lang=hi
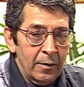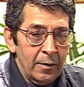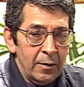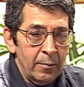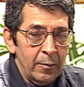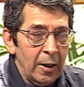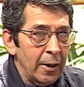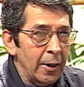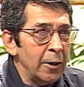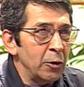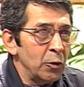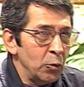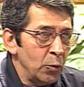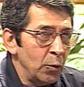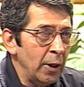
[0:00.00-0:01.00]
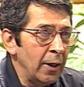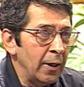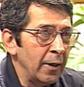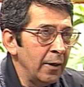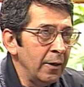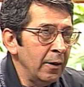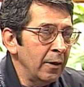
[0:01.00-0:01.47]
समझाना ज़रूरी
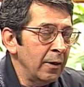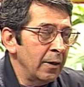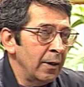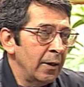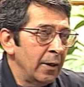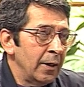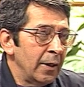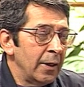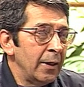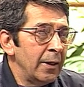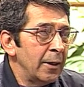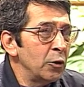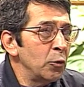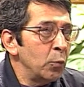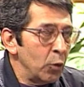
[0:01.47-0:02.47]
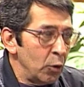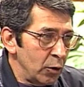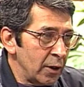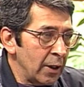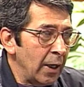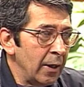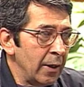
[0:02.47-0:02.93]
है कि ये जो
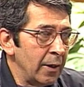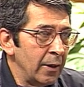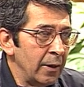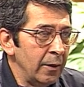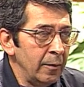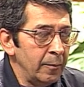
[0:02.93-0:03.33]
पुरस्कार है